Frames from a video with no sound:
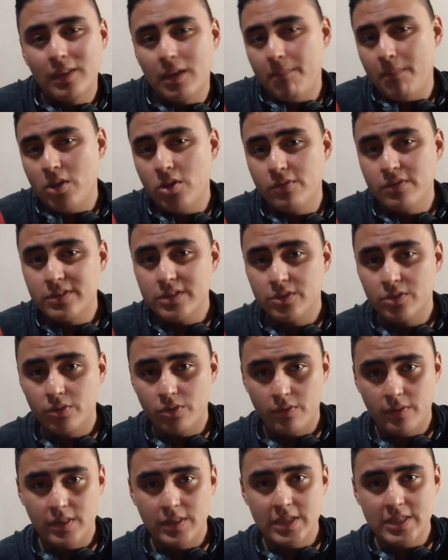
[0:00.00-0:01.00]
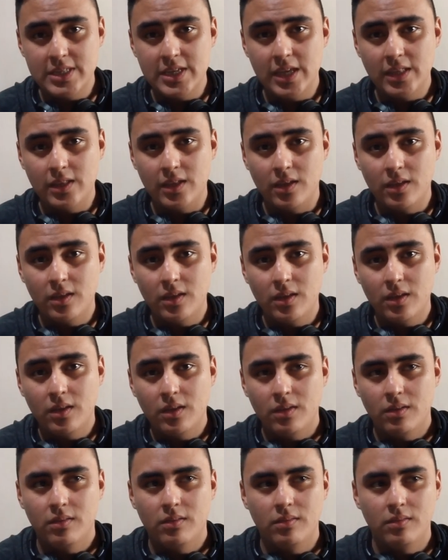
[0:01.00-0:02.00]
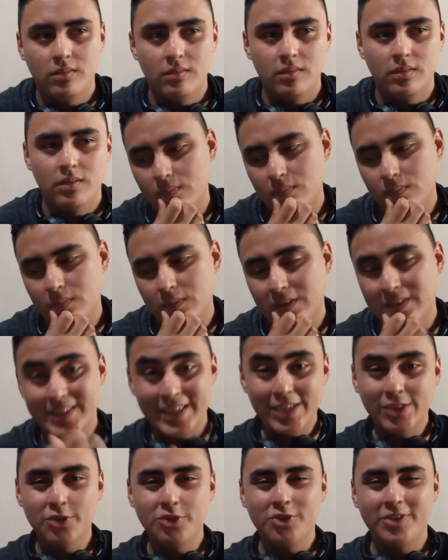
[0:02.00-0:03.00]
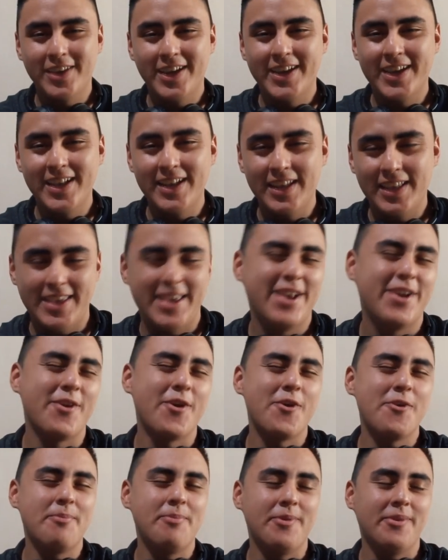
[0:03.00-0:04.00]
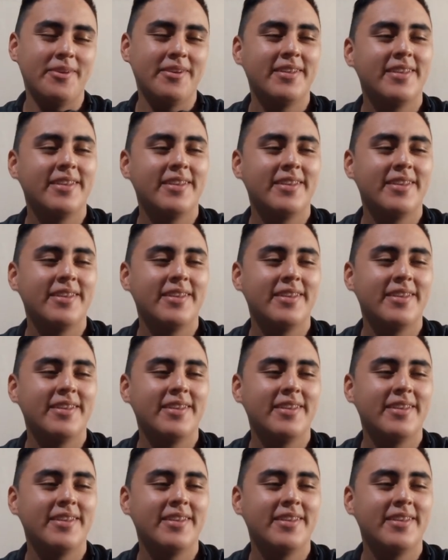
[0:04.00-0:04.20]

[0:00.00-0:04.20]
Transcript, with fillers: de 1997 Signo zodiacal, Escorpio.